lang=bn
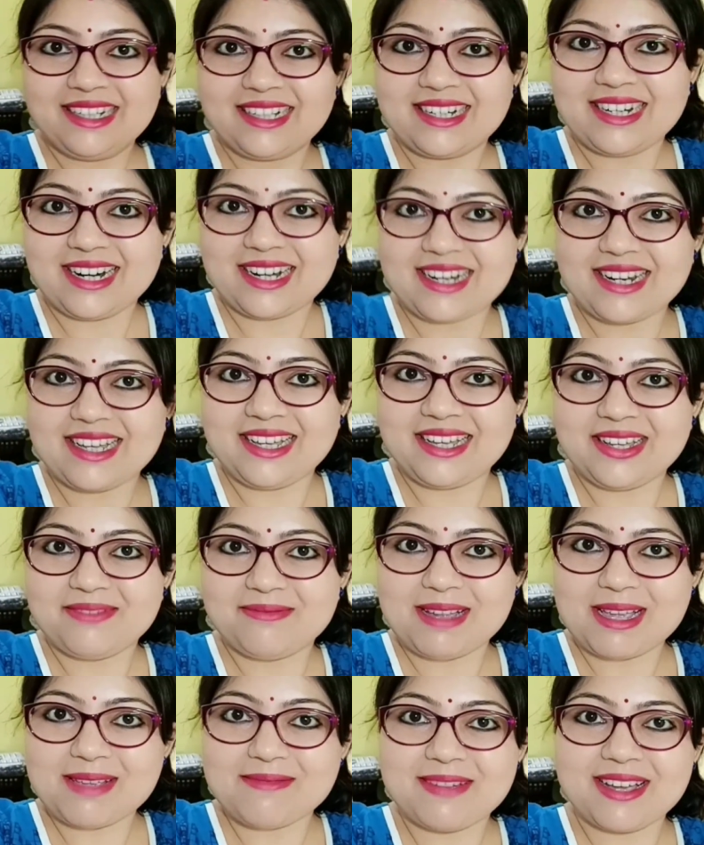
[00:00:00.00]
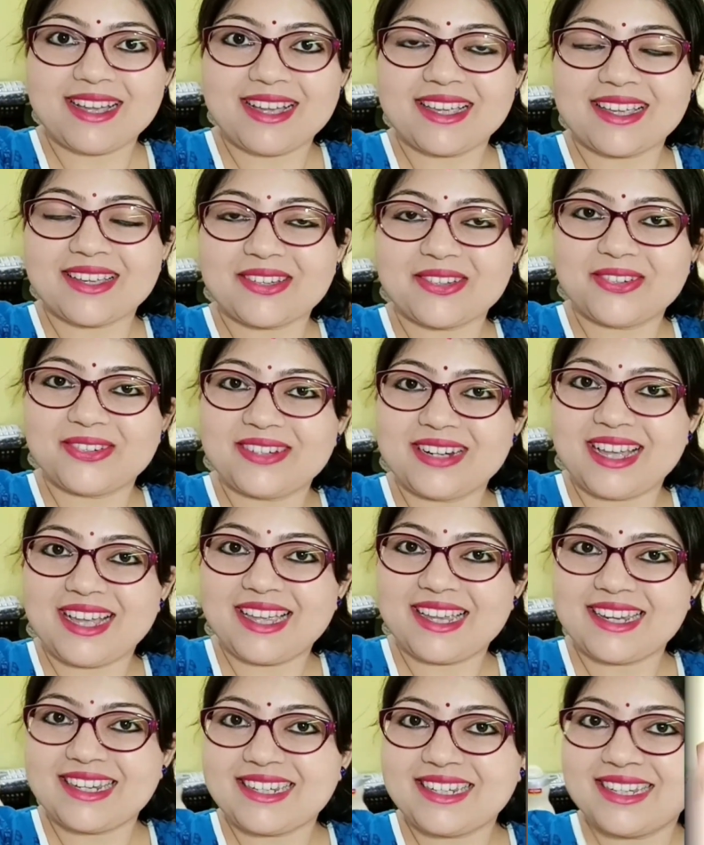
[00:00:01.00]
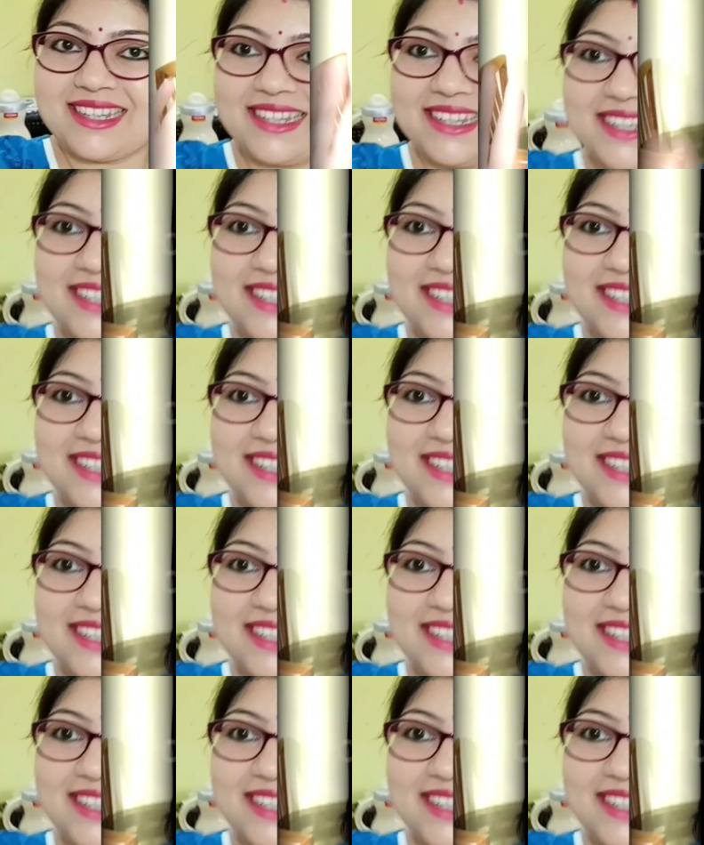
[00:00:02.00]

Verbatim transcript: টাটা বাই বাই গুড নাইট